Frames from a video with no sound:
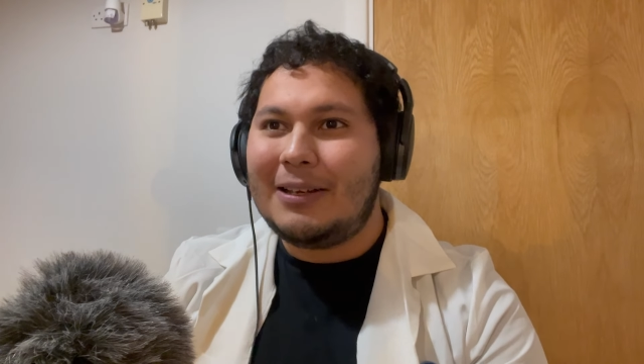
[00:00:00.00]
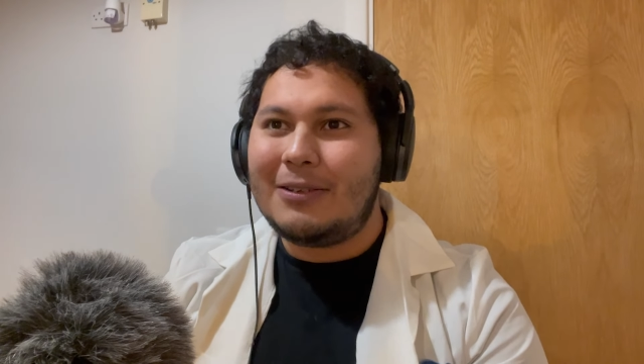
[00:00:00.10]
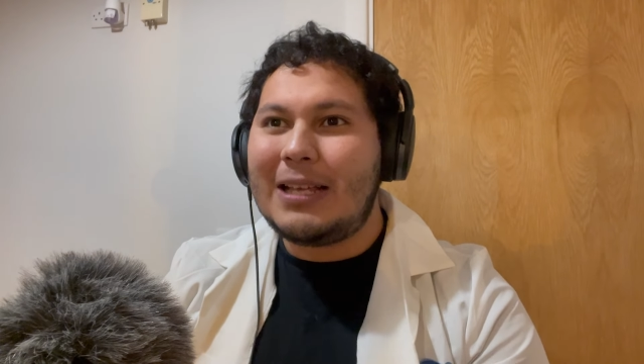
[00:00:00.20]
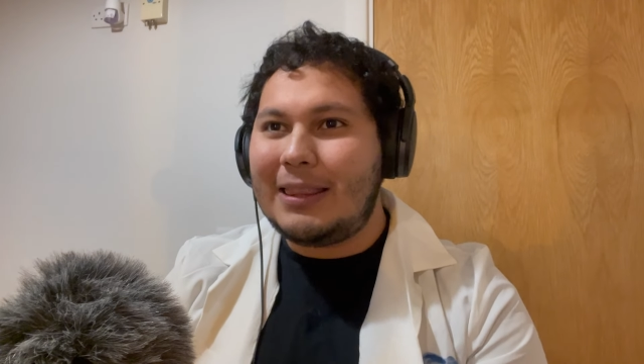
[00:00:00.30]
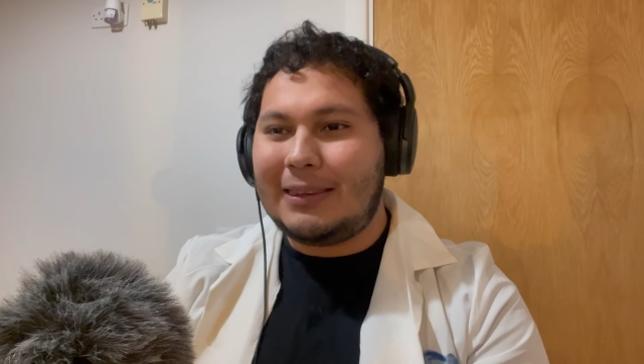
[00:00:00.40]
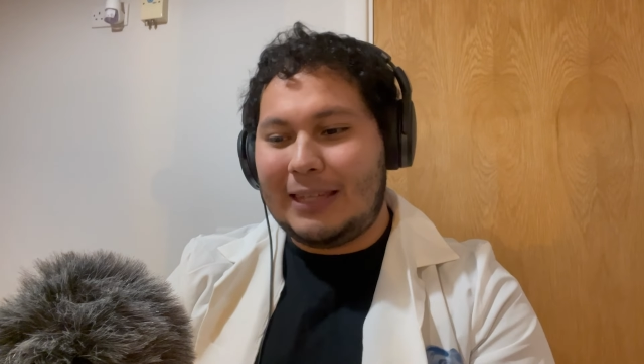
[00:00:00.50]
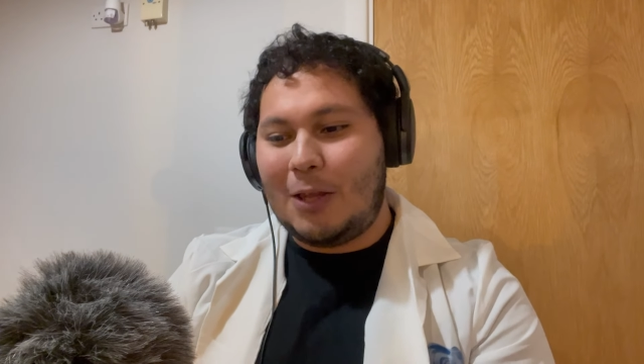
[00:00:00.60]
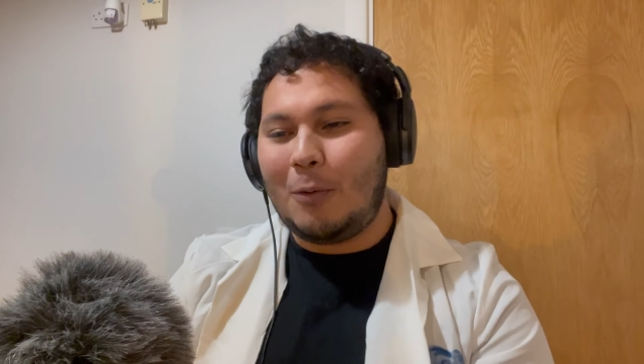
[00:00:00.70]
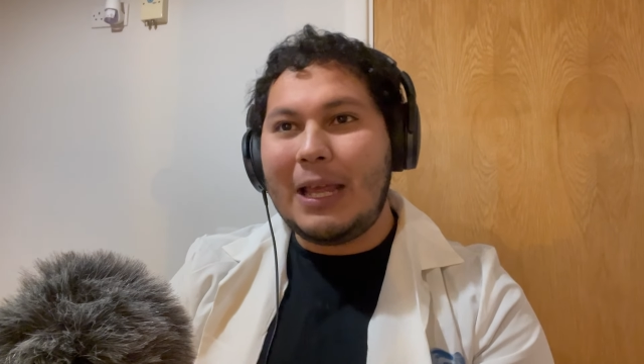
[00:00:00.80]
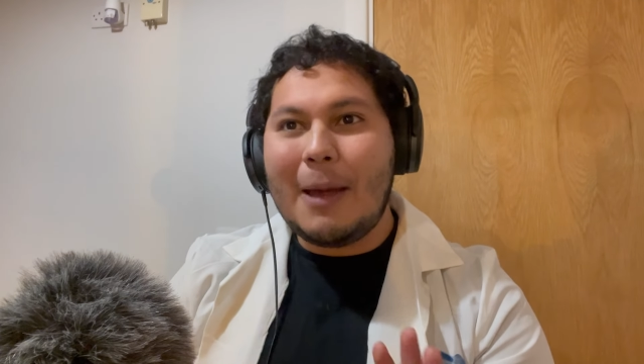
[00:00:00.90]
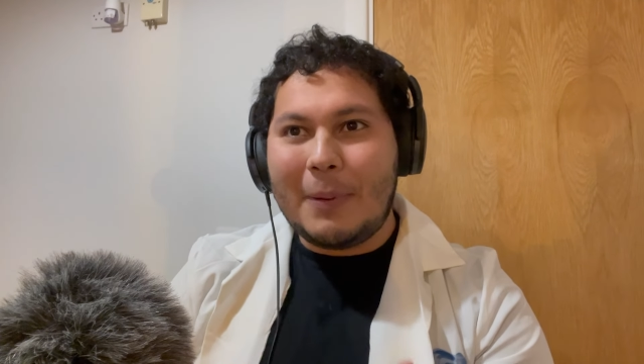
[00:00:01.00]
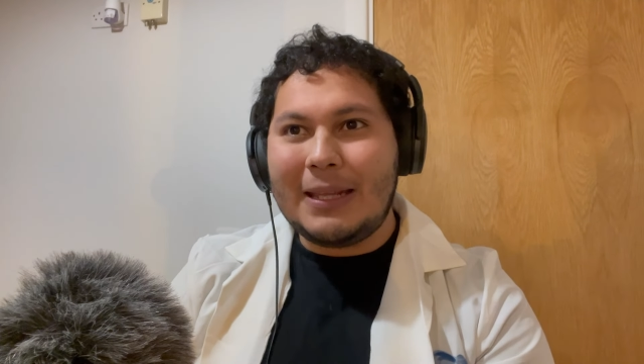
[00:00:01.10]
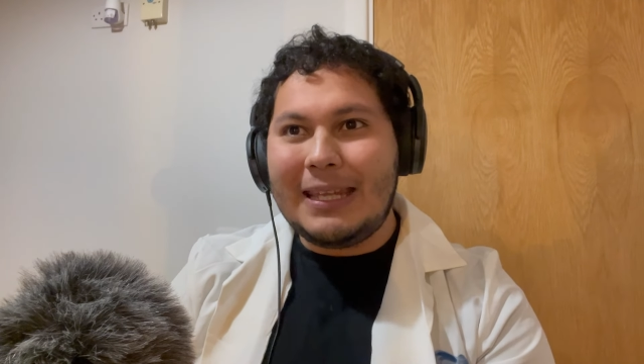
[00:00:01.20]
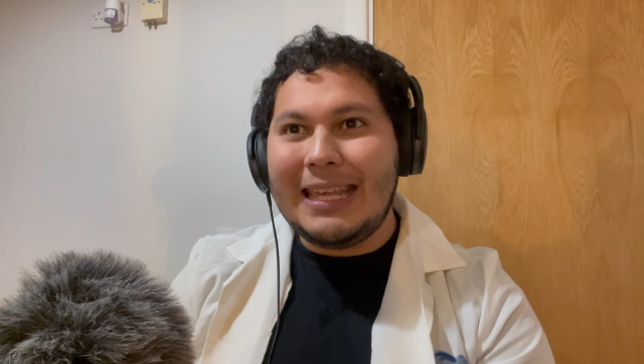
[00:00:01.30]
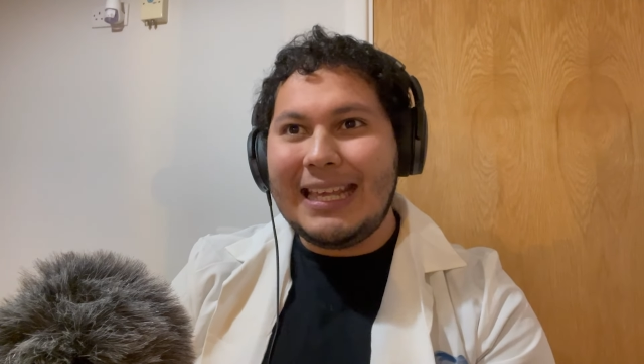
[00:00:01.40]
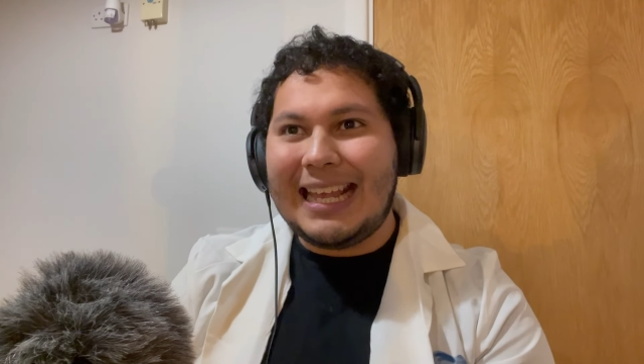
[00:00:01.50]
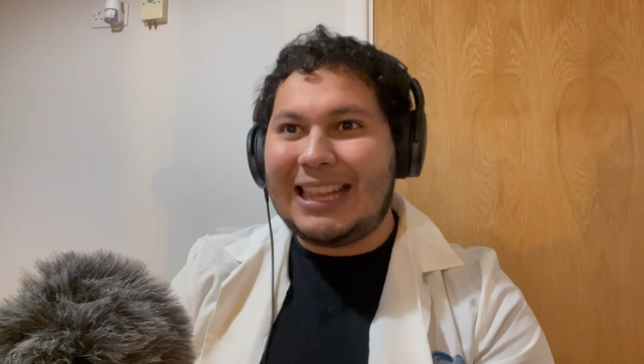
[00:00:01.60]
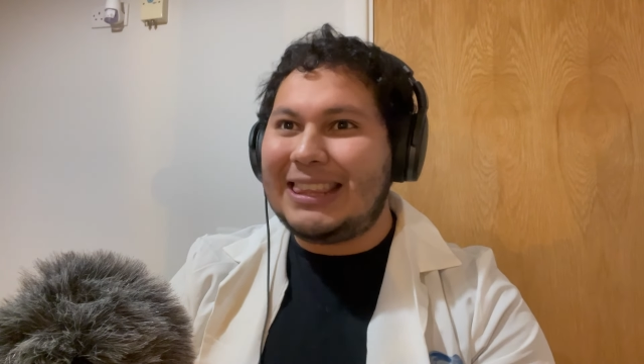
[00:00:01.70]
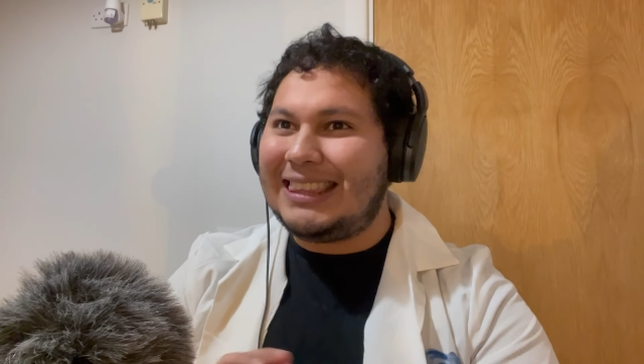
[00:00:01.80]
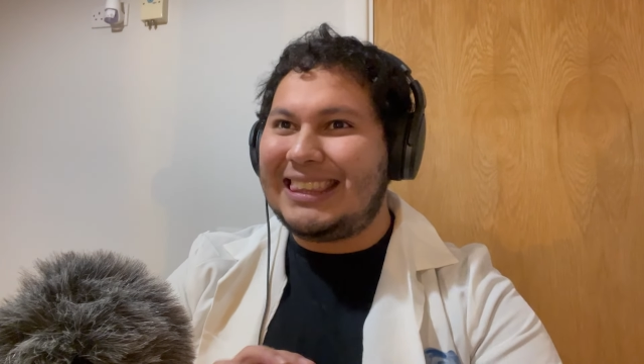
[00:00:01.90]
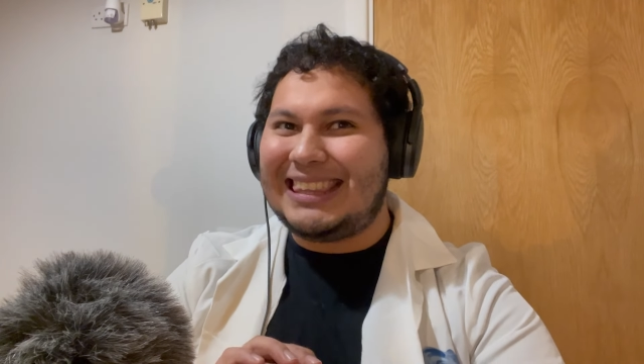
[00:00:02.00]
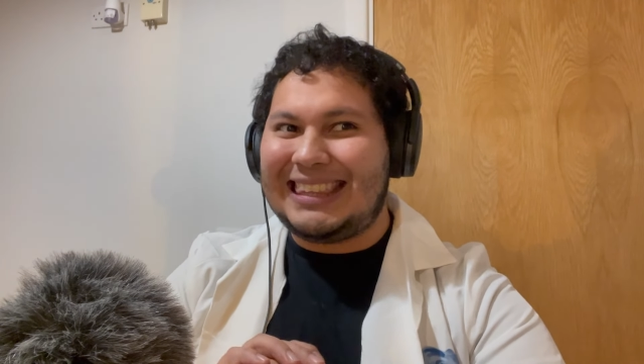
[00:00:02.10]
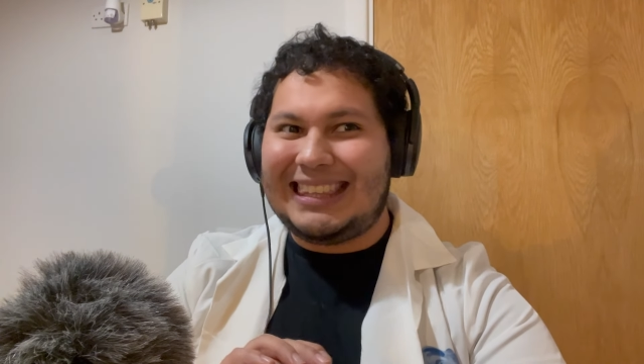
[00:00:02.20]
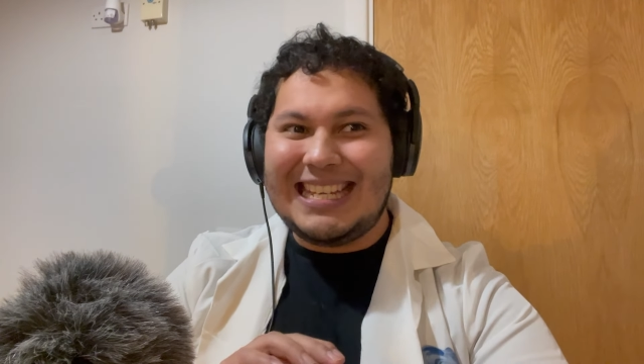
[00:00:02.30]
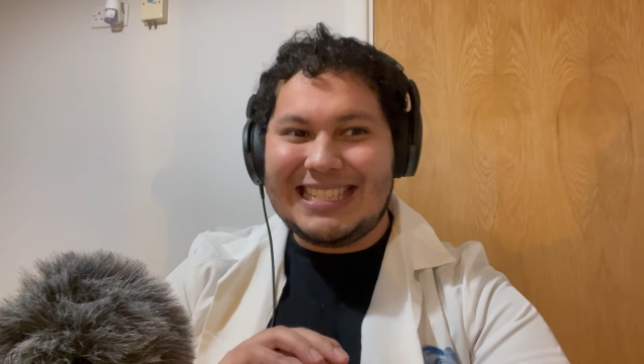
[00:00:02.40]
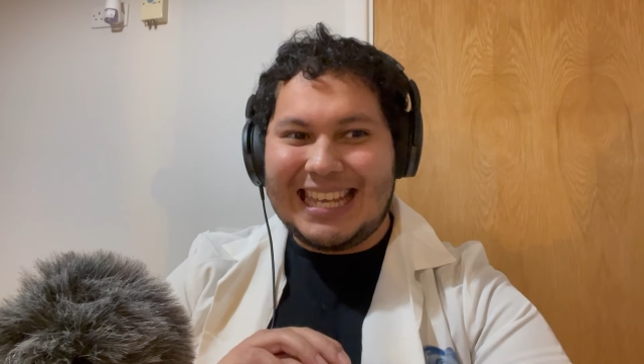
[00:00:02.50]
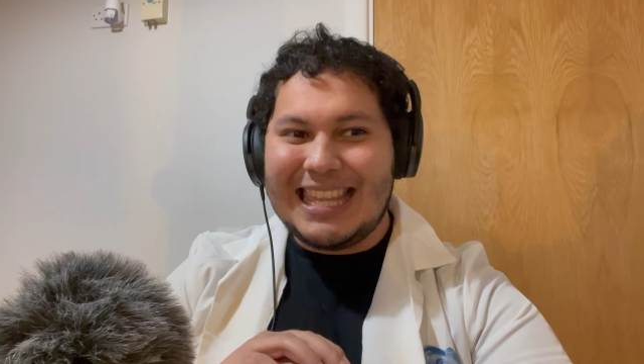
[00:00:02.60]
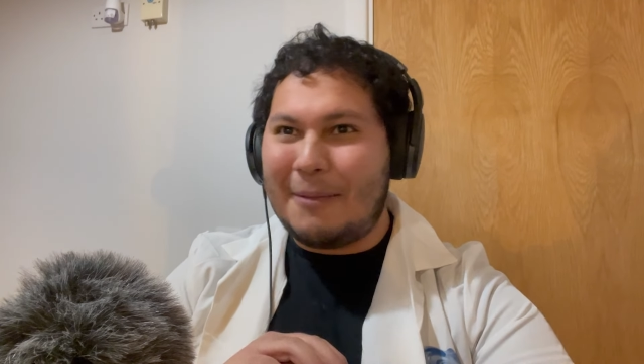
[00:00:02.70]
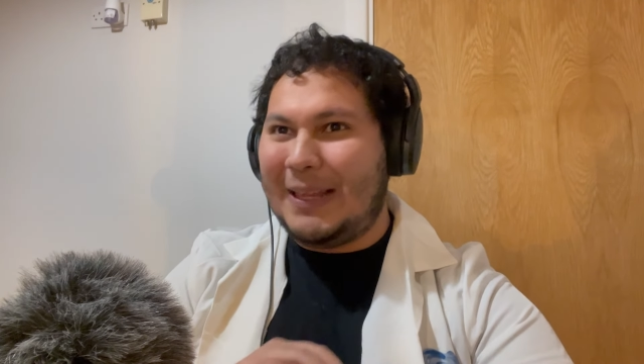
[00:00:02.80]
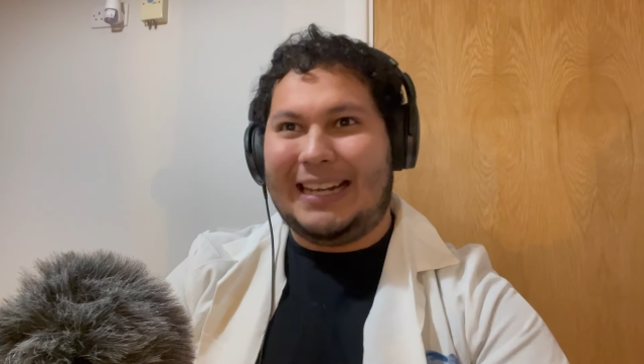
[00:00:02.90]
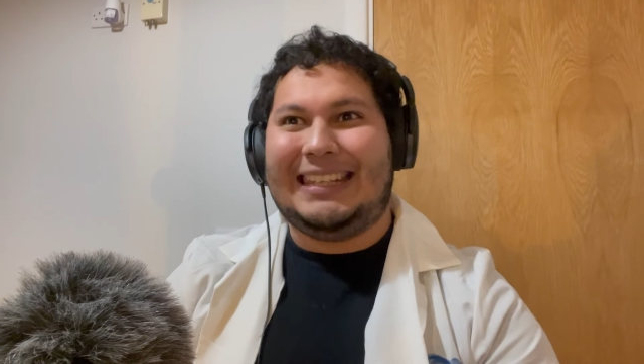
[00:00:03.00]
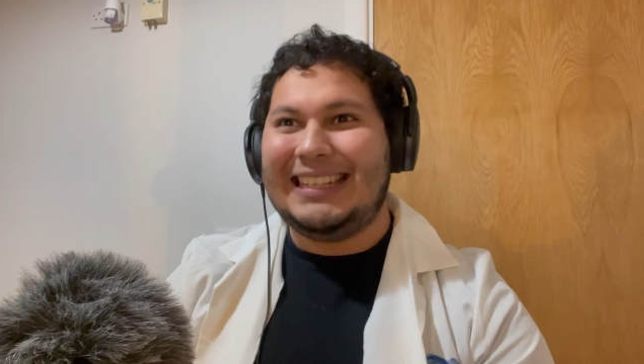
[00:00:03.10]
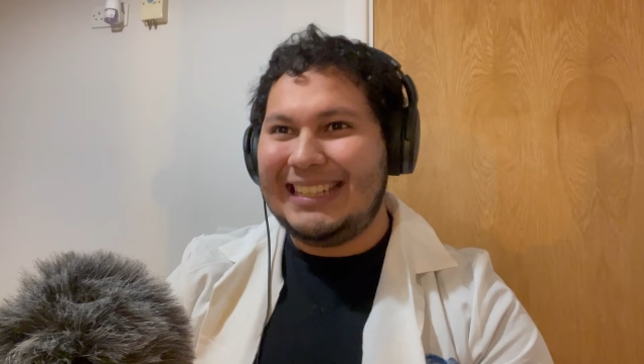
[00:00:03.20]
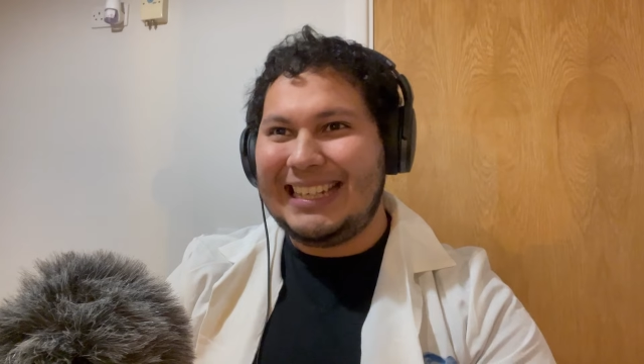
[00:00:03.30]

O sea, de Dublín aprendí que tienes que adaptarte.